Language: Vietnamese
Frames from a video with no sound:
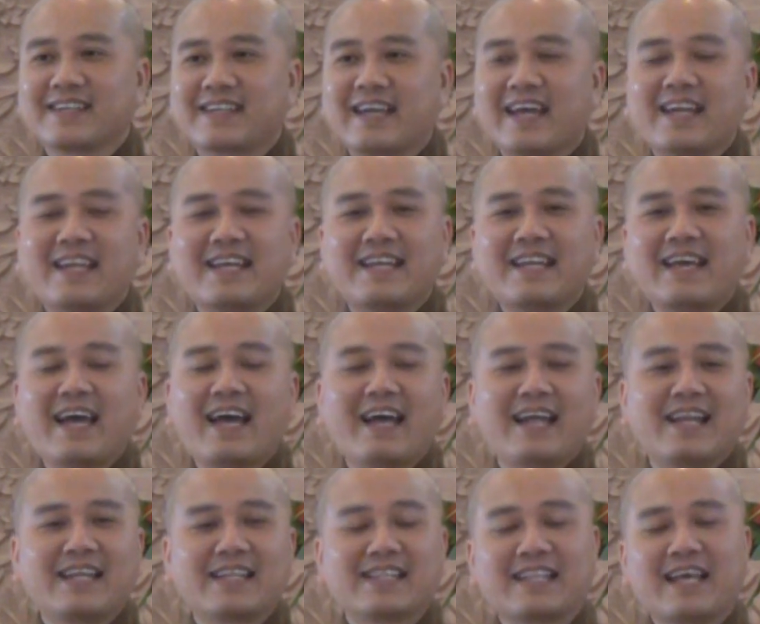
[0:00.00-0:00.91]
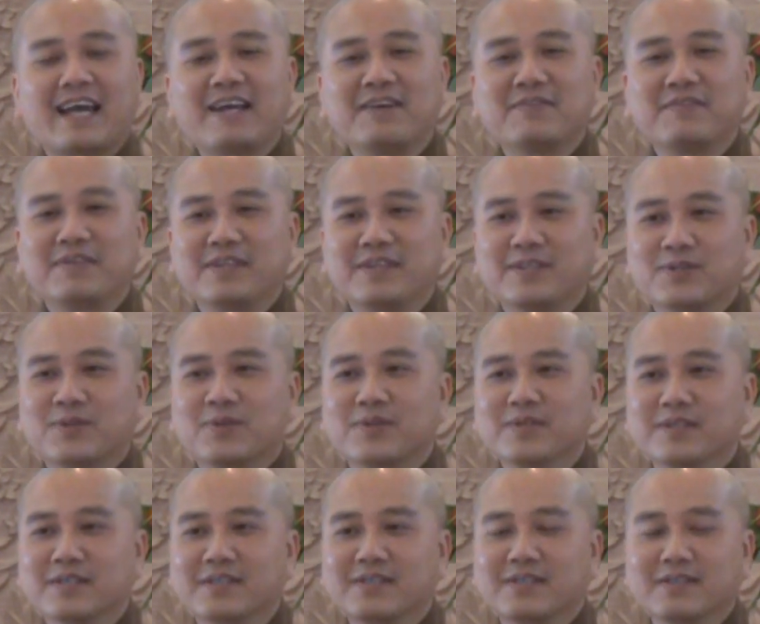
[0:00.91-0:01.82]
Canada là tại vì
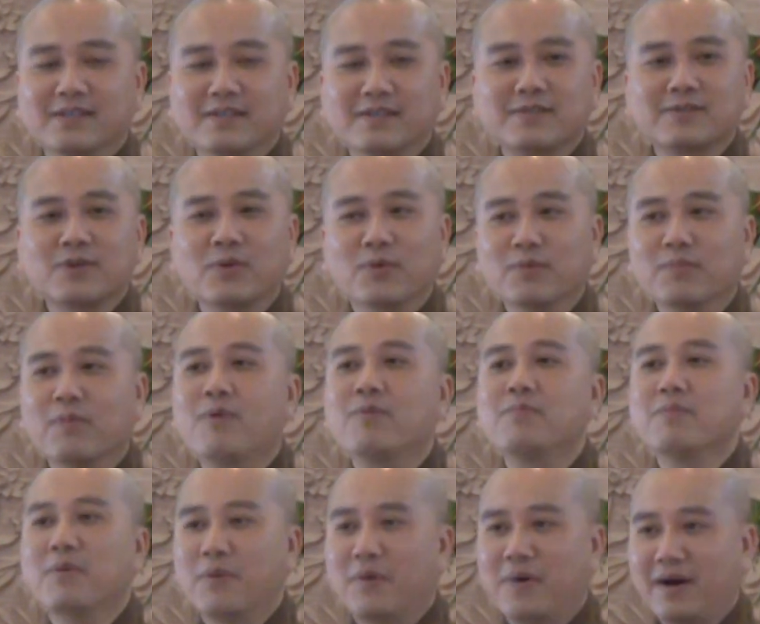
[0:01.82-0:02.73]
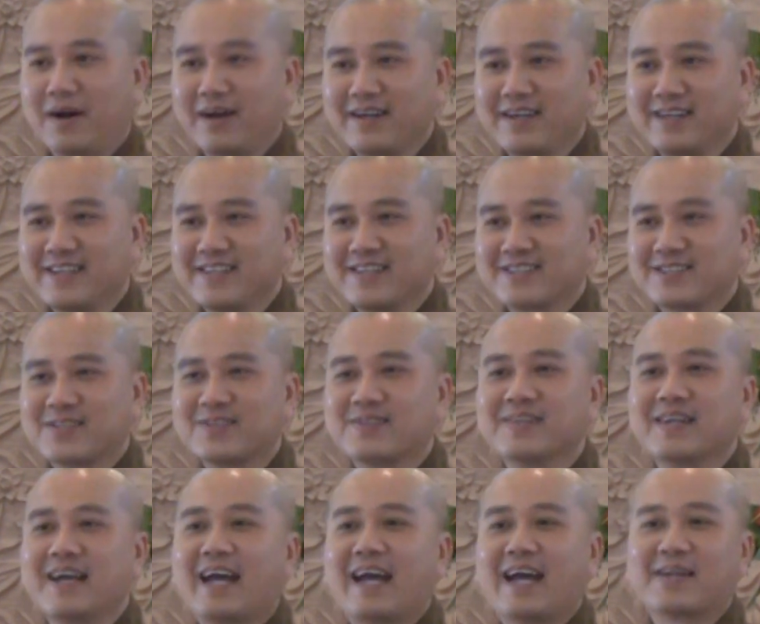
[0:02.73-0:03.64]
tôi được hưởng đủ bốn mùa,
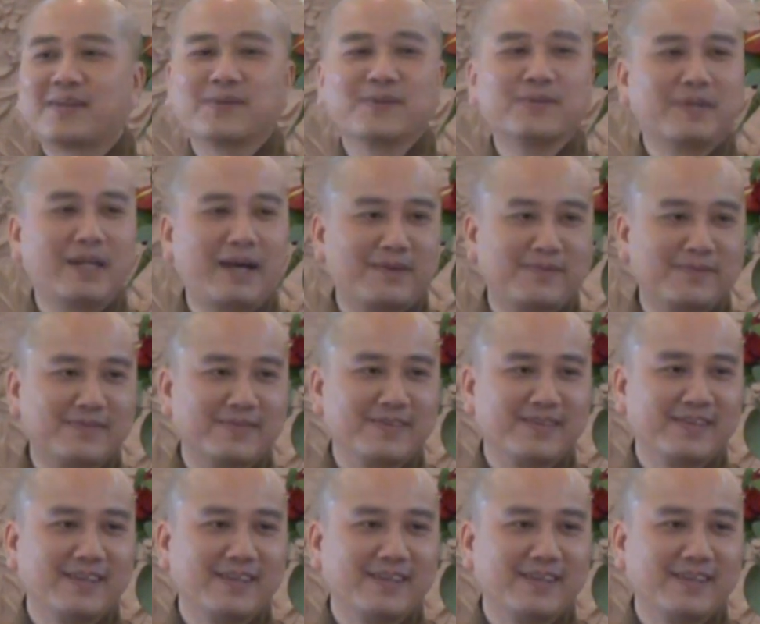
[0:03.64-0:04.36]
xuân hạ thu đông